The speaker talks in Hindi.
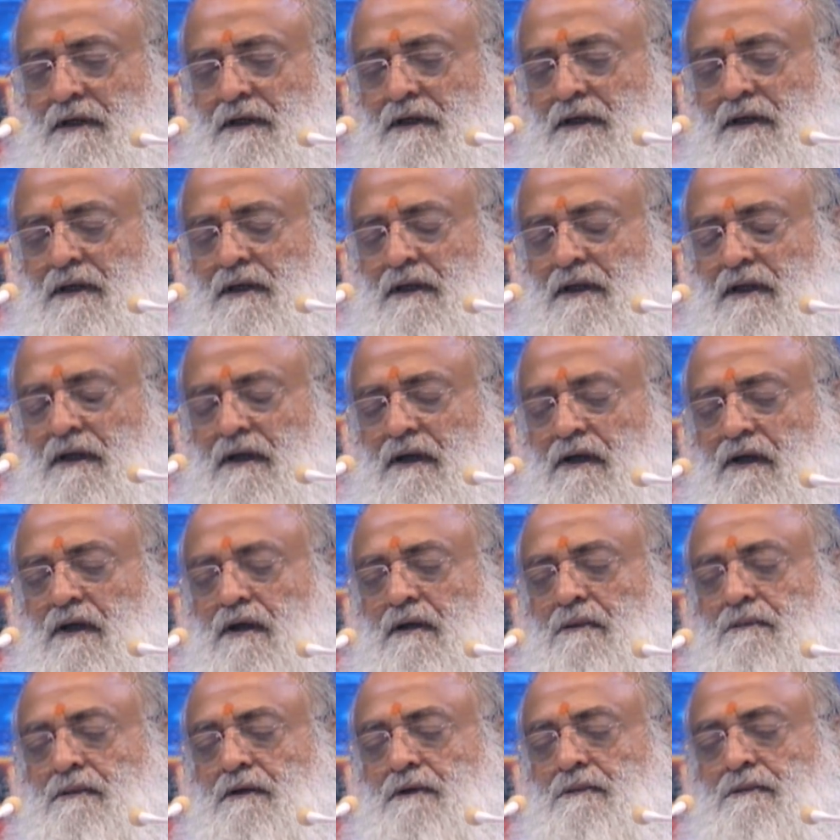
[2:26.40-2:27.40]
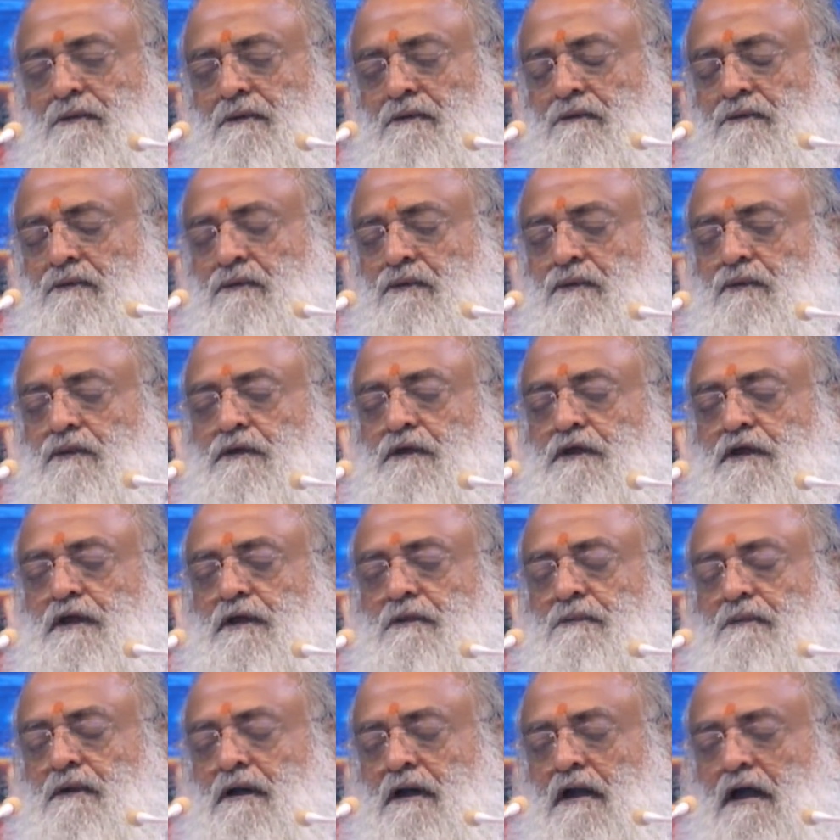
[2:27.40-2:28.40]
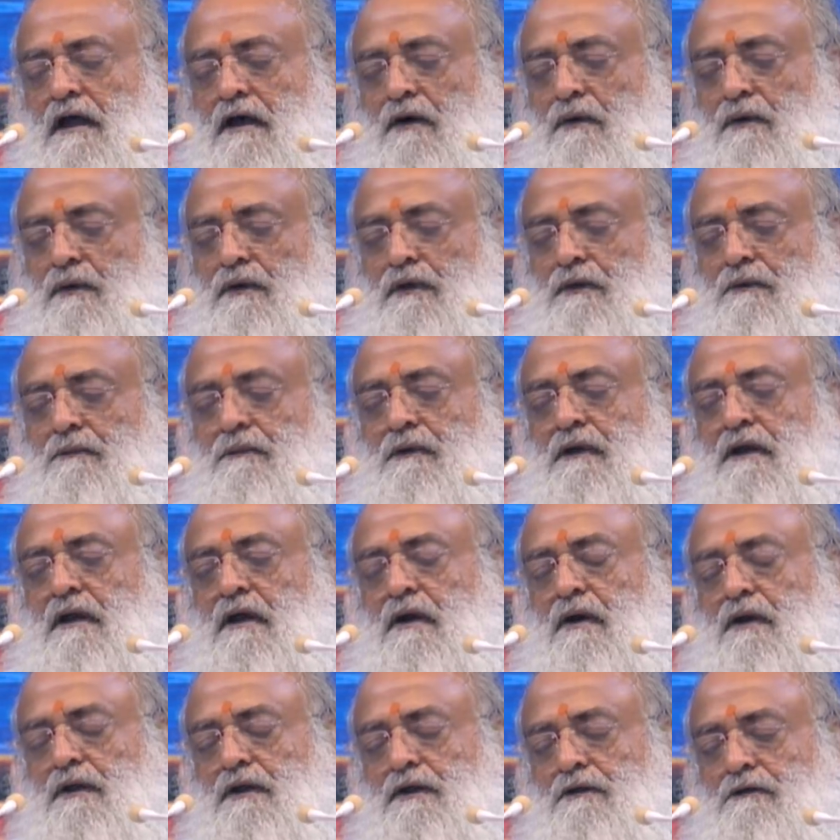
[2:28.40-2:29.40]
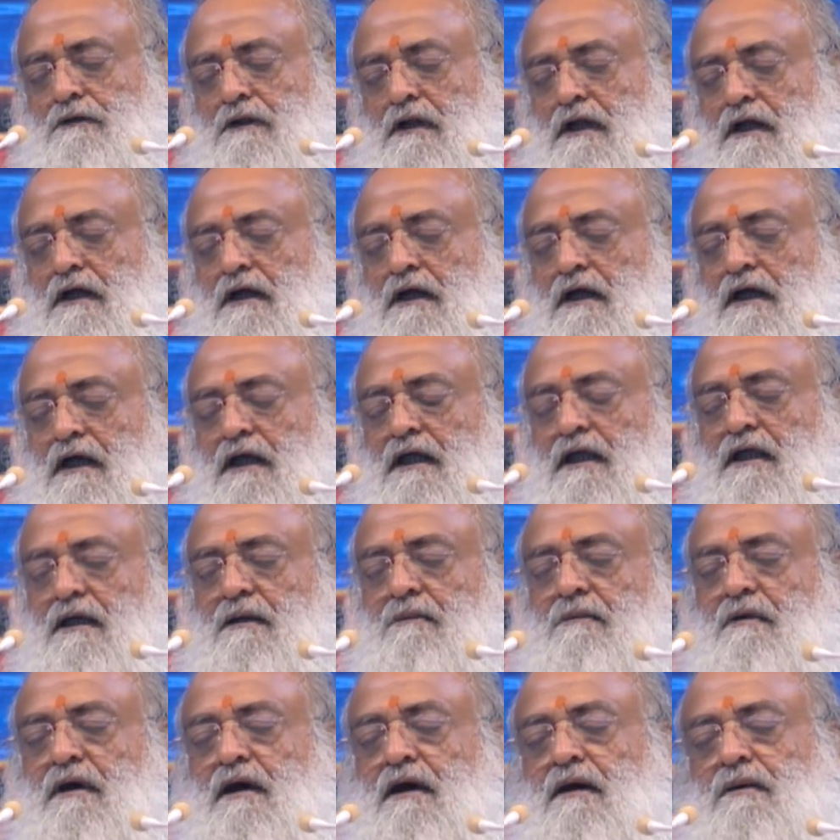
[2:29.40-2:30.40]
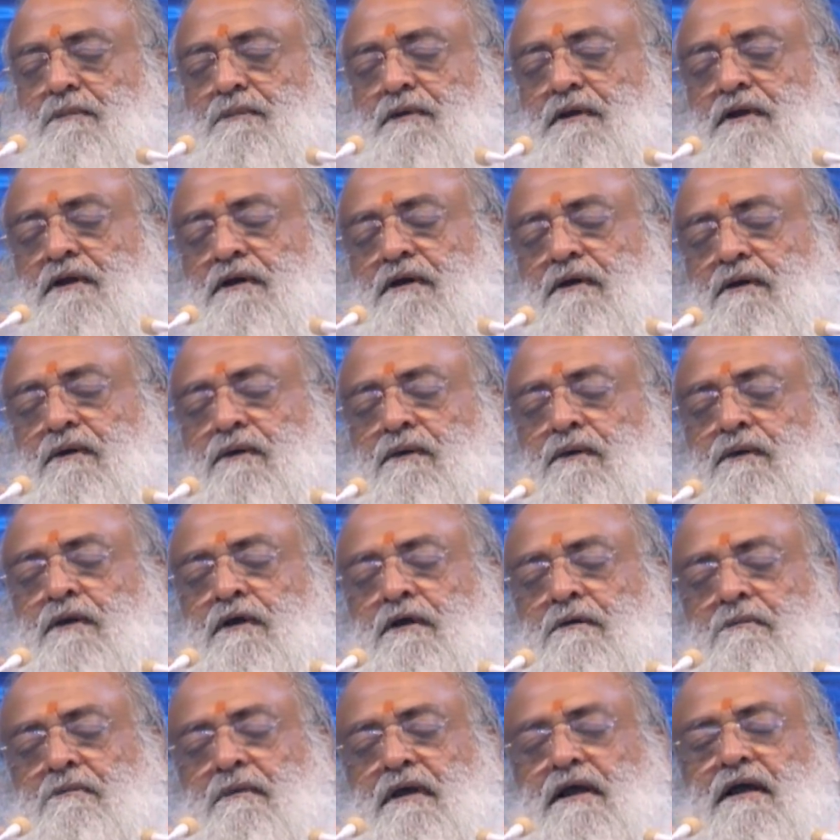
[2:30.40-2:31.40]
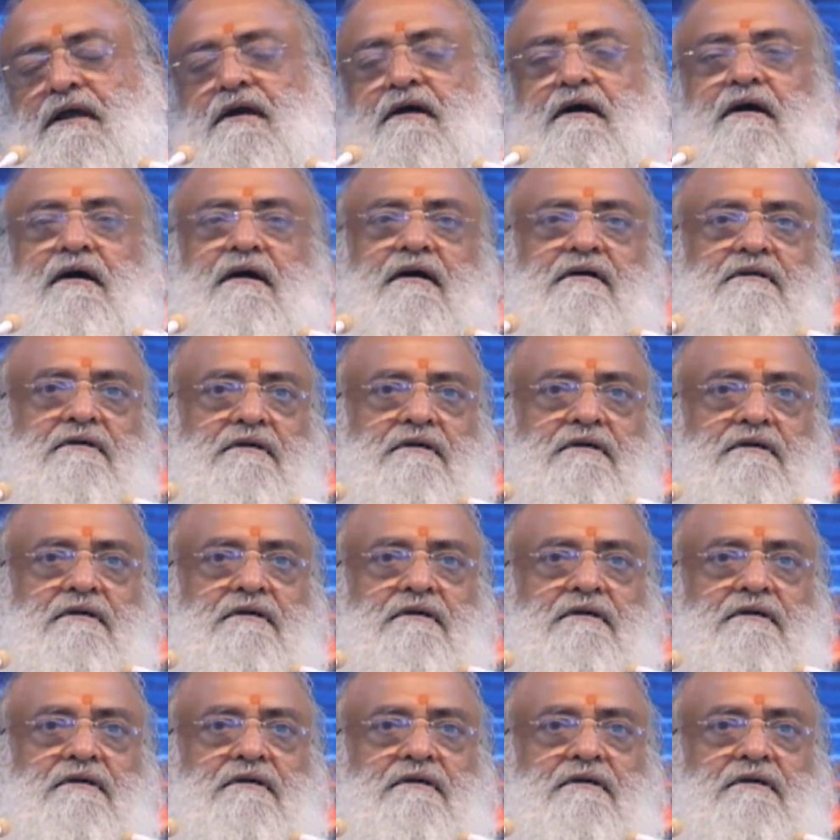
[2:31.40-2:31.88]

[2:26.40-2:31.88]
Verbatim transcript: और अभी भी उनको ये बनाओ ये बनाओ ये लगा है अब आप ही कहो कि मैं कहाँ जाऊं